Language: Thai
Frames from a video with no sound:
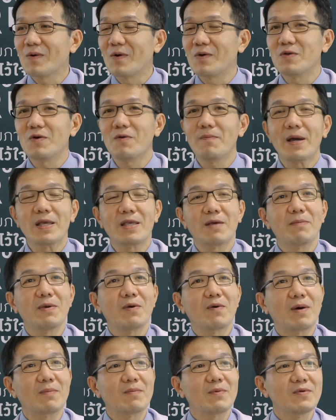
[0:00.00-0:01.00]
คนทั่วไปจะ
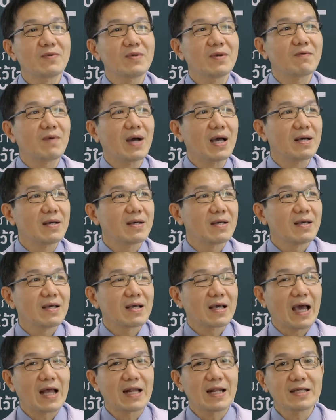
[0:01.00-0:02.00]
มีความรู้สึกว่า
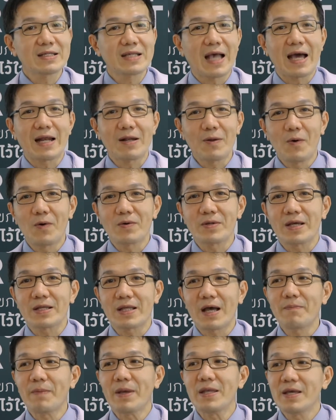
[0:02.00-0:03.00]
การรักษาโรคเนี่
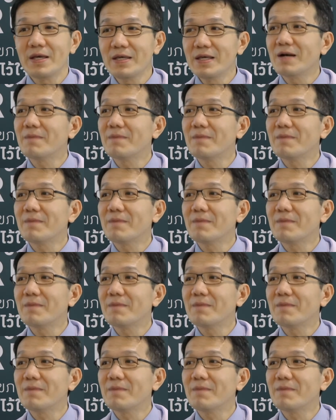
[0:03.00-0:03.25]
ยถ้าเป็น